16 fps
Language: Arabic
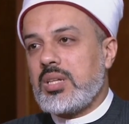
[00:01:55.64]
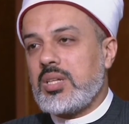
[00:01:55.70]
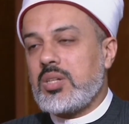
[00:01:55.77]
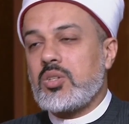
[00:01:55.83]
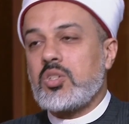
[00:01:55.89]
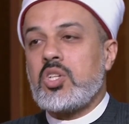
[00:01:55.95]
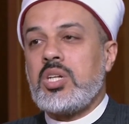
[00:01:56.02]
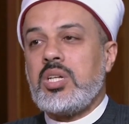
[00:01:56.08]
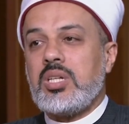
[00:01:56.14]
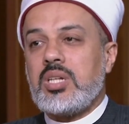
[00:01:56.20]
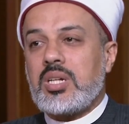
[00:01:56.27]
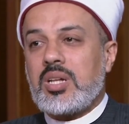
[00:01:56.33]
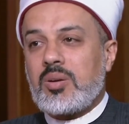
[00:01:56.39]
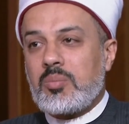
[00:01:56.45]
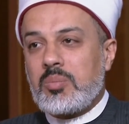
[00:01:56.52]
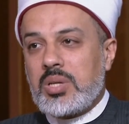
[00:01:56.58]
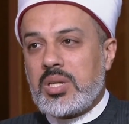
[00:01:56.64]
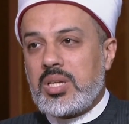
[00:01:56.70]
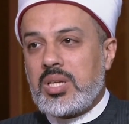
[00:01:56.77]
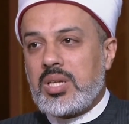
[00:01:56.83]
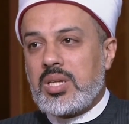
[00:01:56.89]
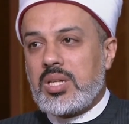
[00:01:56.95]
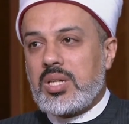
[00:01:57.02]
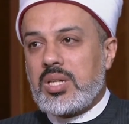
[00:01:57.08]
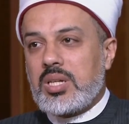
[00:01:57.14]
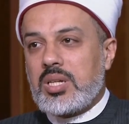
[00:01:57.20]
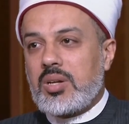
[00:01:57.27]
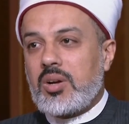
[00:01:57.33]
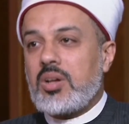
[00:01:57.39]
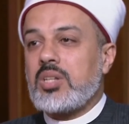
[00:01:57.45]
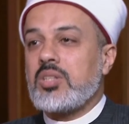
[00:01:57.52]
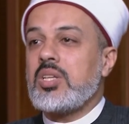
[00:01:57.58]
ارجعي إلى ربك
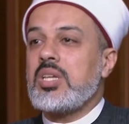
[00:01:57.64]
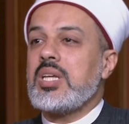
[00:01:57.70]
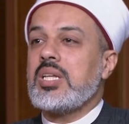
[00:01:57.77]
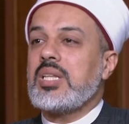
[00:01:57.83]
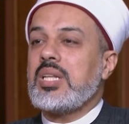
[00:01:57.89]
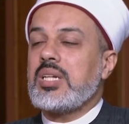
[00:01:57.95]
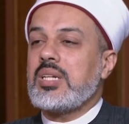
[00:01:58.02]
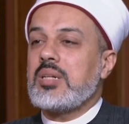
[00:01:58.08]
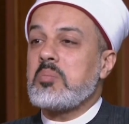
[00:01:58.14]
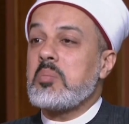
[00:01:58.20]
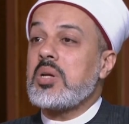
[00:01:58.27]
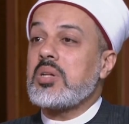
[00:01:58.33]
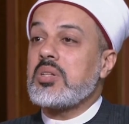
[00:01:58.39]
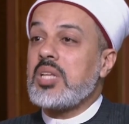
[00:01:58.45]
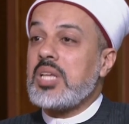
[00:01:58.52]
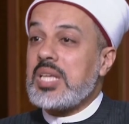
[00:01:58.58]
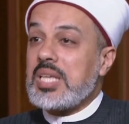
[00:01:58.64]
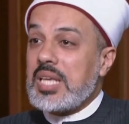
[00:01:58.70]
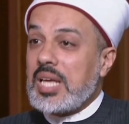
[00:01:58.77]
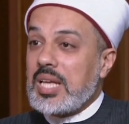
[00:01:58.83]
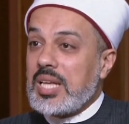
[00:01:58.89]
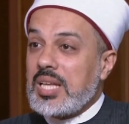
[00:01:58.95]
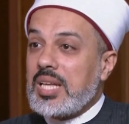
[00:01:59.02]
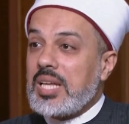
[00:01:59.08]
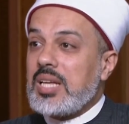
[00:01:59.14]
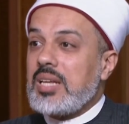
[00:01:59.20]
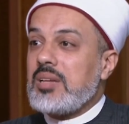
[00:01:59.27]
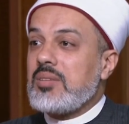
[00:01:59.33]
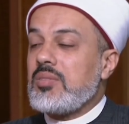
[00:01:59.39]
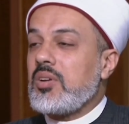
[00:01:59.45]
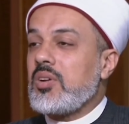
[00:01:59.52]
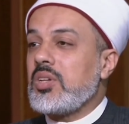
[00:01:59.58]
راضية, راضية مرضية,
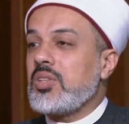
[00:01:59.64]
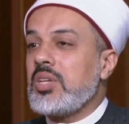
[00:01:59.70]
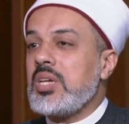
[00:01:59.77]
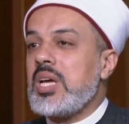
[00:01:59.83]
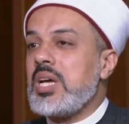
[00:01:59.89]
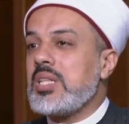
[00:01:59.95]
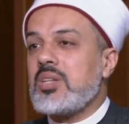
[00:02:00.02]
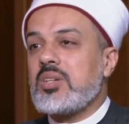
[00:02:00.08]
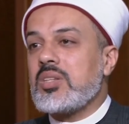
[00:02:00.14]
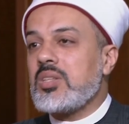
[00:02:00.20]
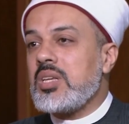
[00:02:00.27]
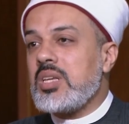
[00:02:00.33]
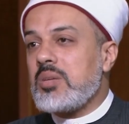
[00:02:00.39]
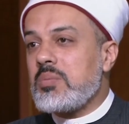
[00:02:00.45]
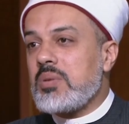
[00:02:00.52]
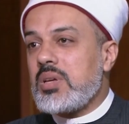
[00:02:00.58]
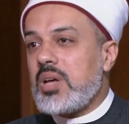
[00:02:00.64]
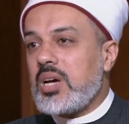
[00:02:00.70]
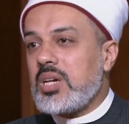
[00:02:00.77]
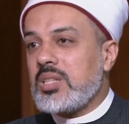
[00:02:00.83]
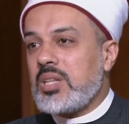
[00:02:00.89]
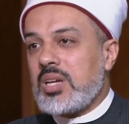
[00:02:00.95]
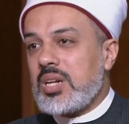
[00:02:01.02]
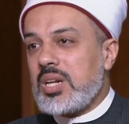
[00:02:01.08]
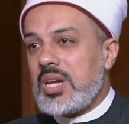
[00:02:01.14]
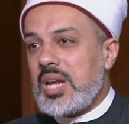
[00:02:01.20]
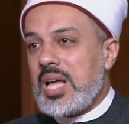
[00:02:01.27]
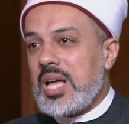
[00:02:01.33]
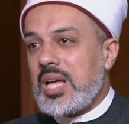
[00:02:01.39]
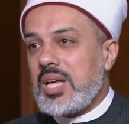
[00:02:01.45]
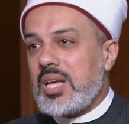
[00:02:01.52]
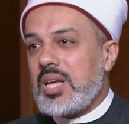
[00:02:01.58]
راضية يعني راضية بأقدار
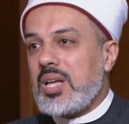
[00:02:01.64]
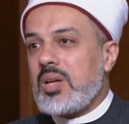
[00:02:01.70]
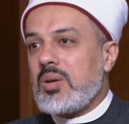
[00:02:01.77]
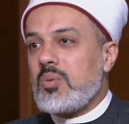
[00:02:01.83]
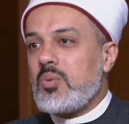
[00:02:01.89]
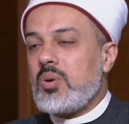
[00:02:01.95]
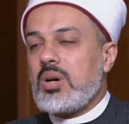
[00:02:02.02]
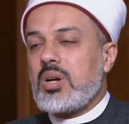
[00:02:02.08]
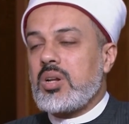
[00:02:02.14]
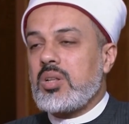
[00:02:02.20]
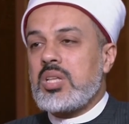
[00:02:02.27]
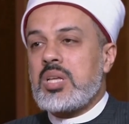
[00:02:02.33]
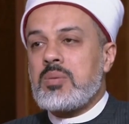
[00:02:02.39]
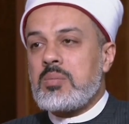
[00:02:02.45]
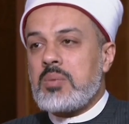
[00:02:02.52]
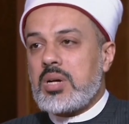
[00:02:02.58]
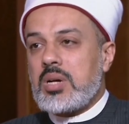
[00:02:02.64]
الله وراضية بما